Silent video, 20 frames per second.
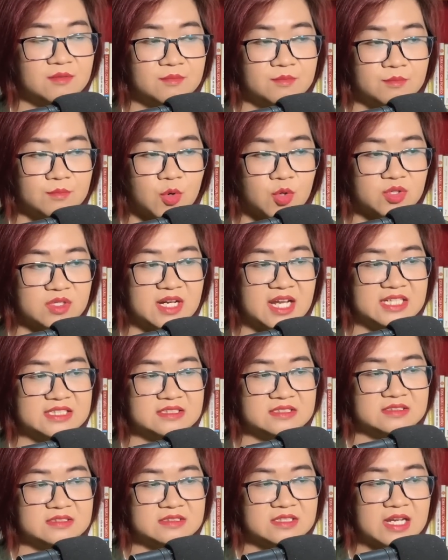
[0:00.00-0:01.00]
Một
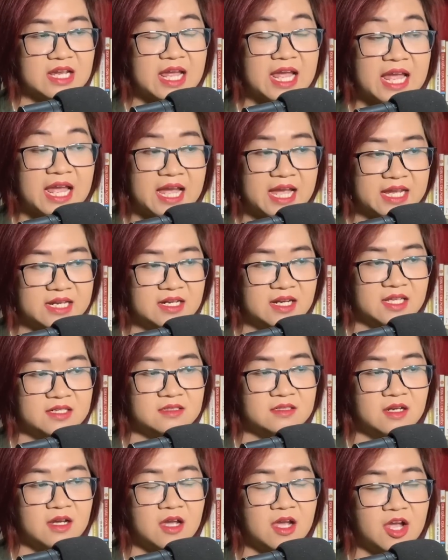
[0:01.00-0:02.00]
lần, 2 lần,
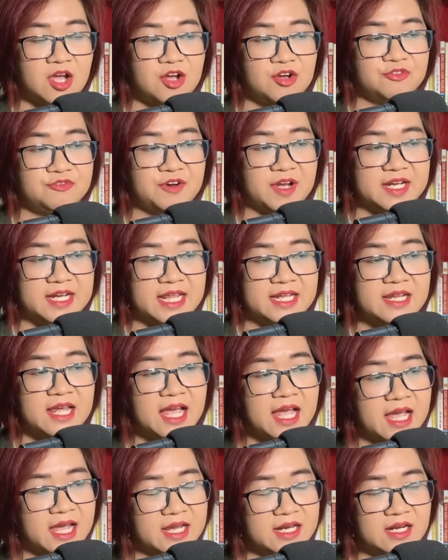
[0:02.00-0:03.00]
phải đến
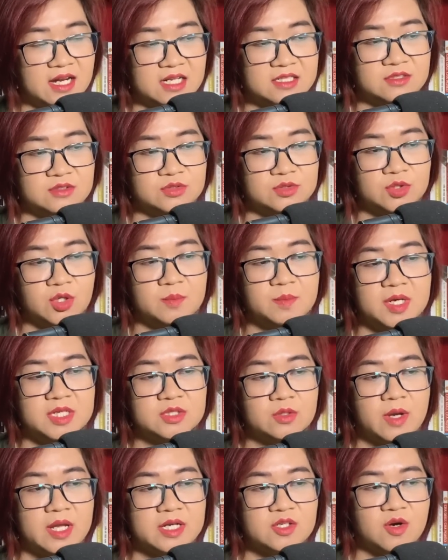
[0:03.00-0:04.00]
2 lần tôi mới
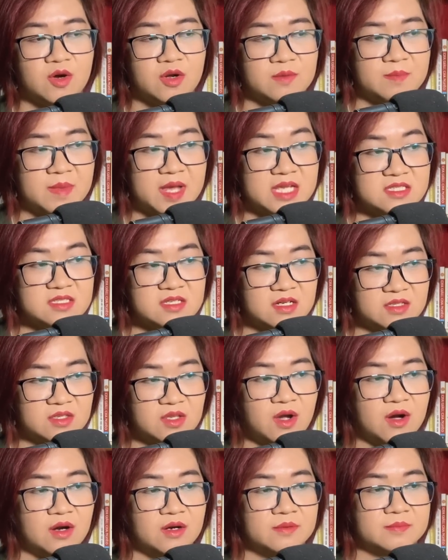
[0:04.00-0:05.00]
thoát khỏi ma giới
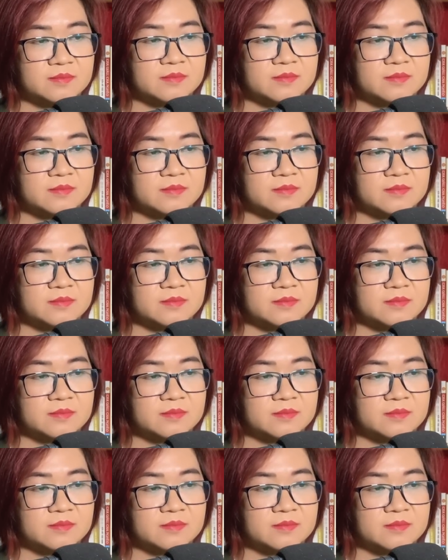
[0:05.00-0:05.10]
nhỏ.